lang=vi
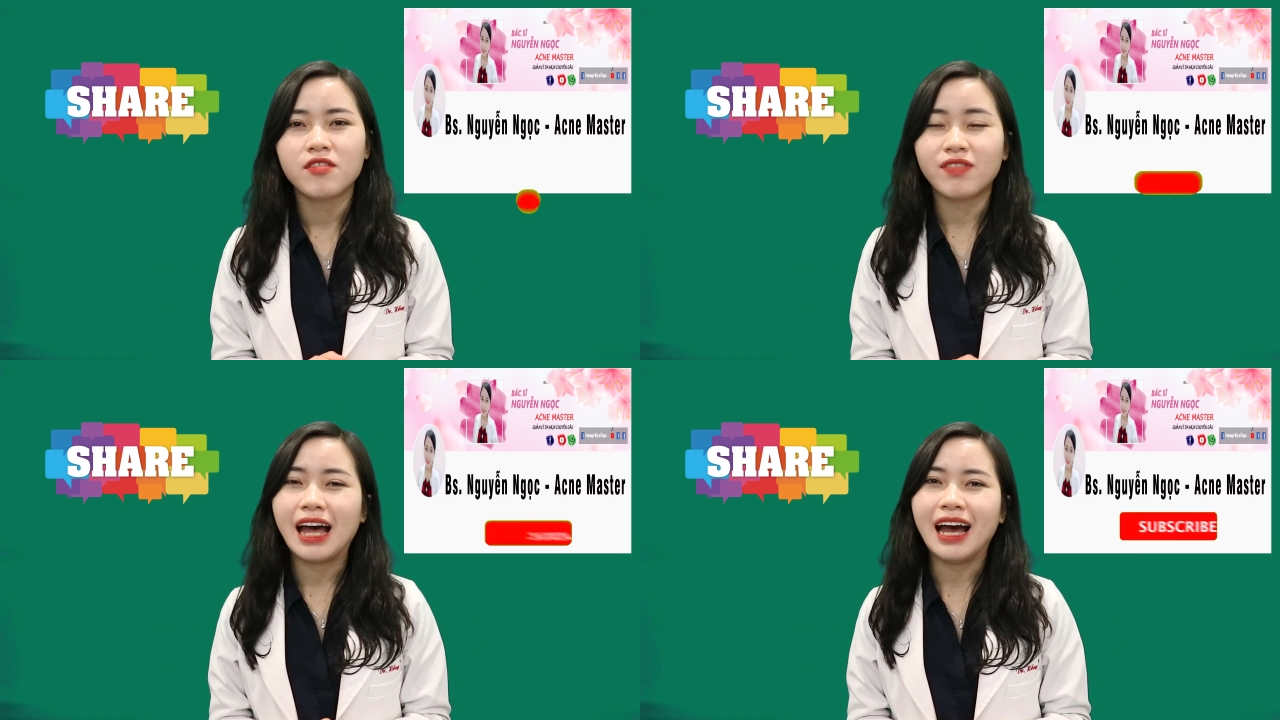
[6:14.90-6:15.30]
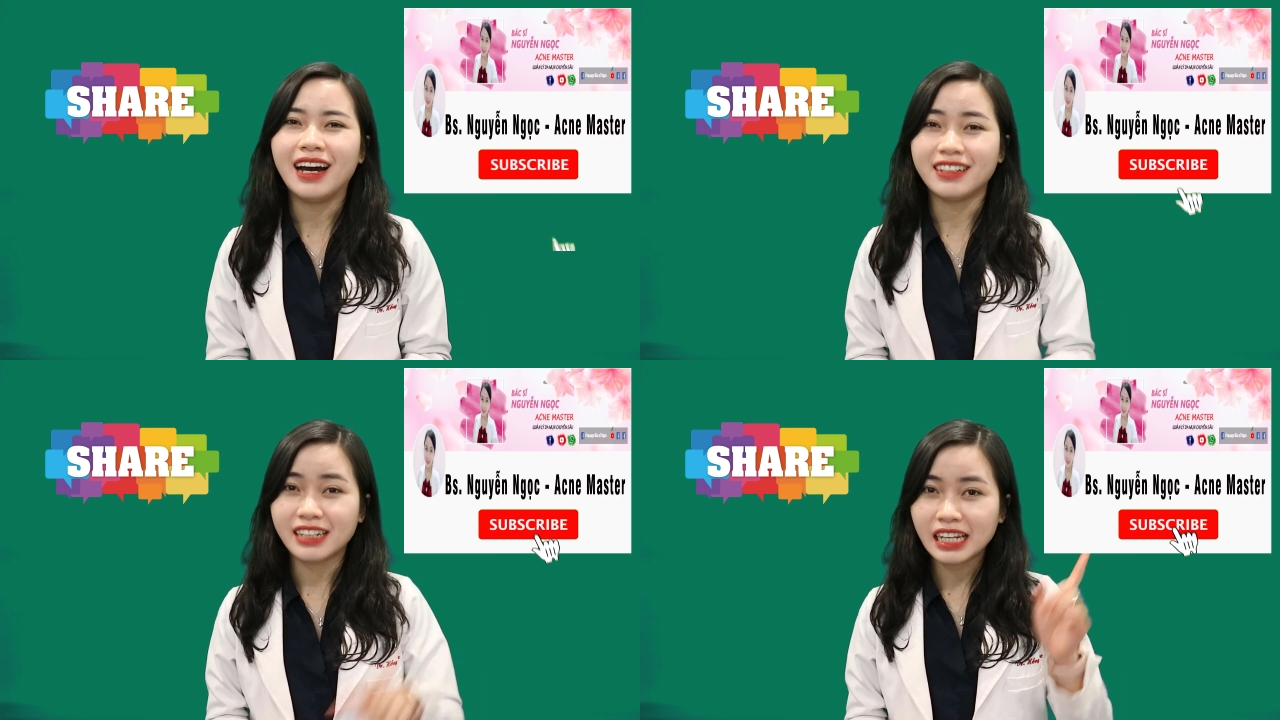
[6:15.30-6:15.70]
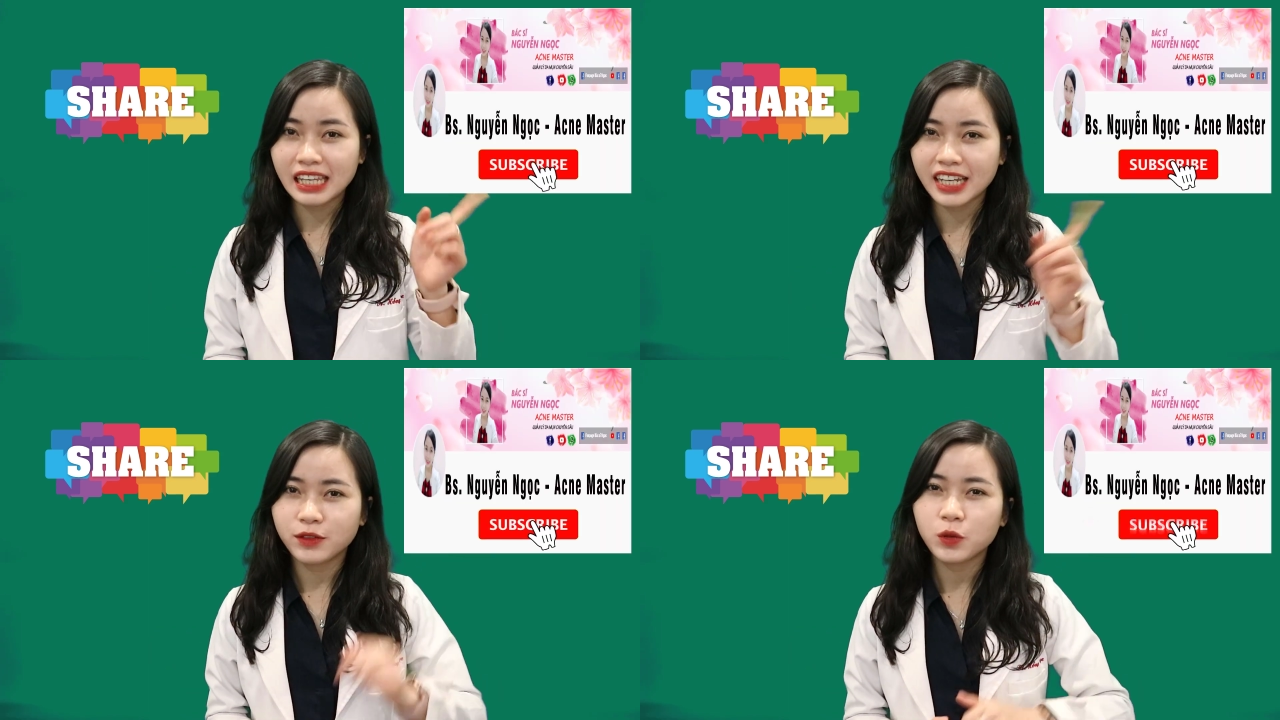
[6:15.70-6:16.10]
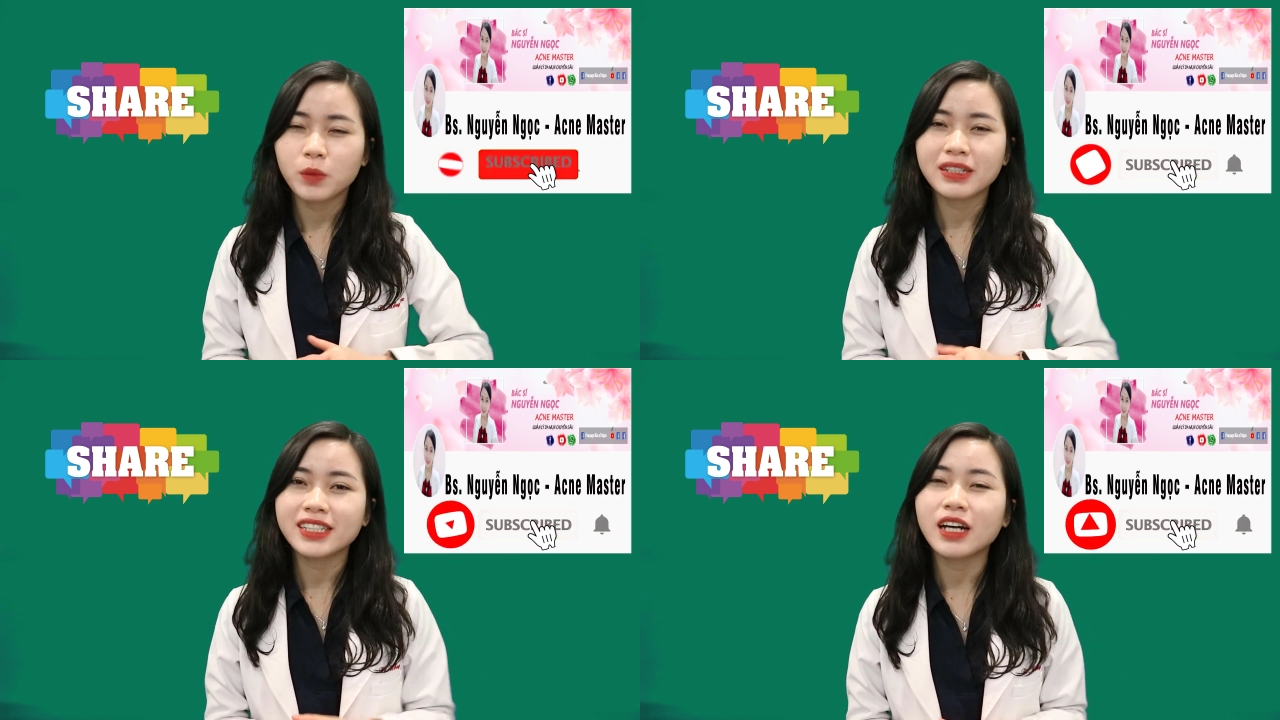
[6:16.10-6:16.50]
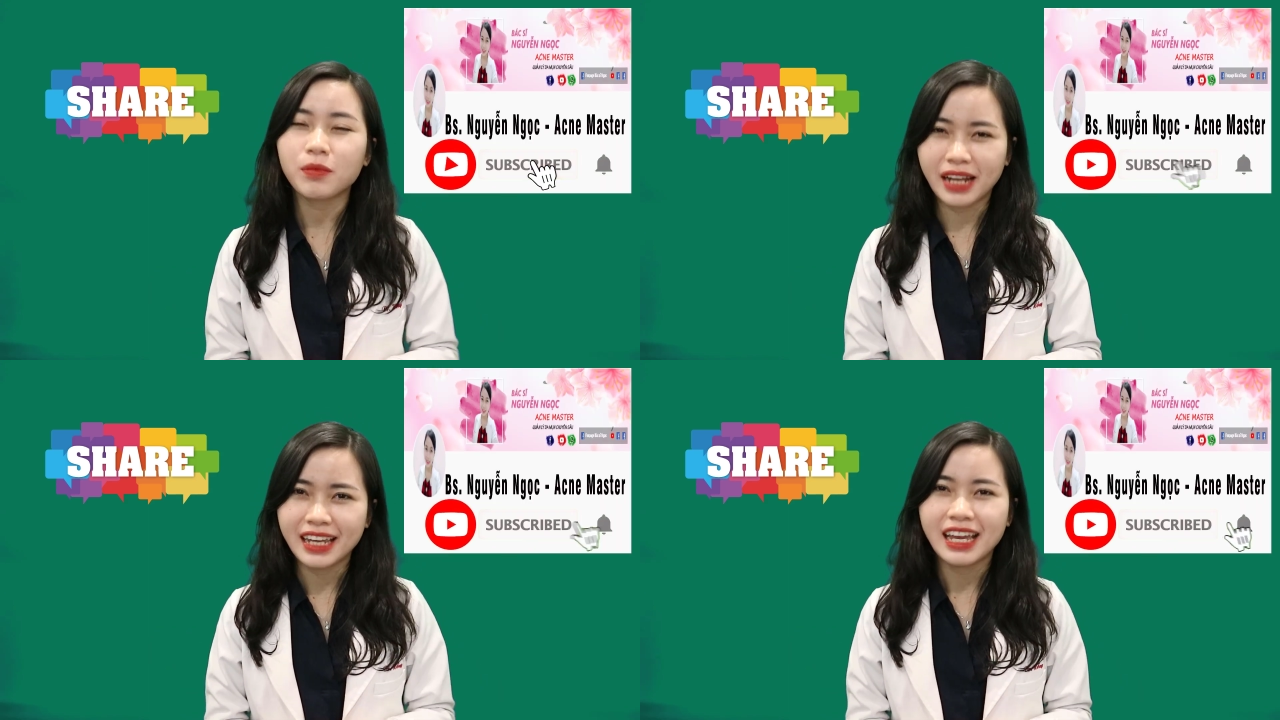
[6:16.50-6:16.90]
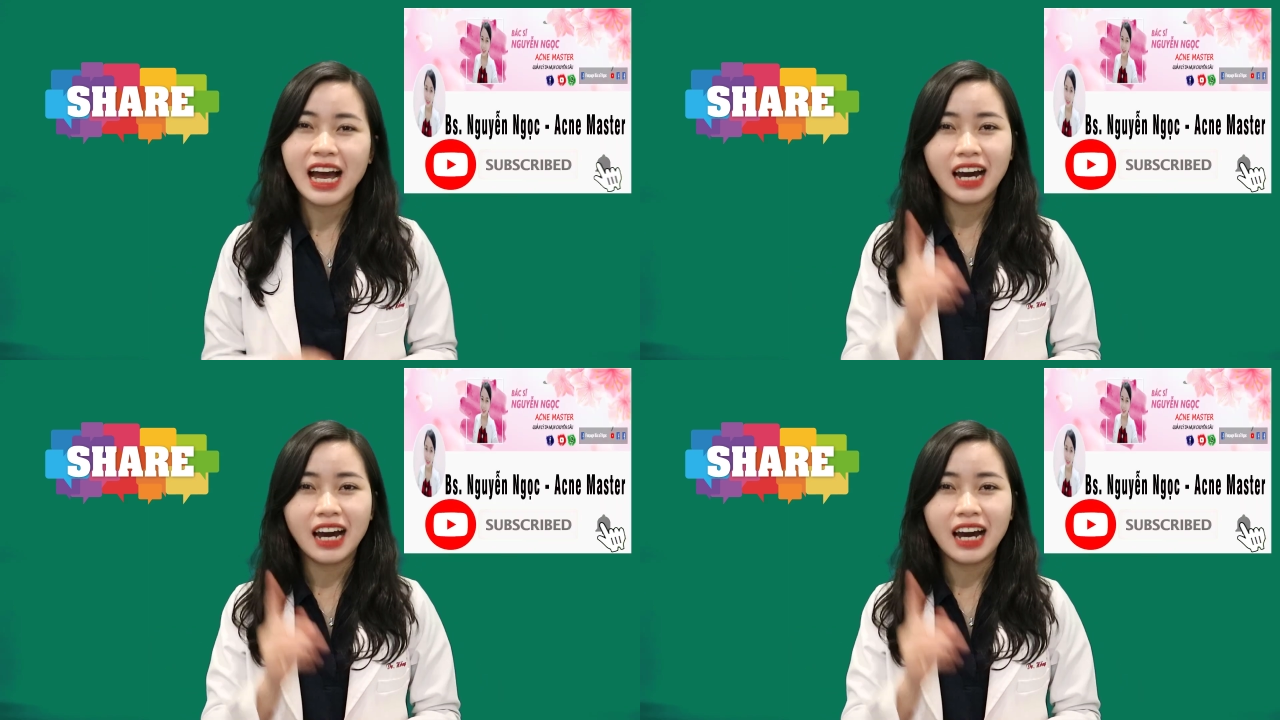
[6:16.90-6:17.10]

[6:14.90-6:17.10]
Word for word: và ấn đăng ký kênh YouTube của bác sĩ Ngọc này,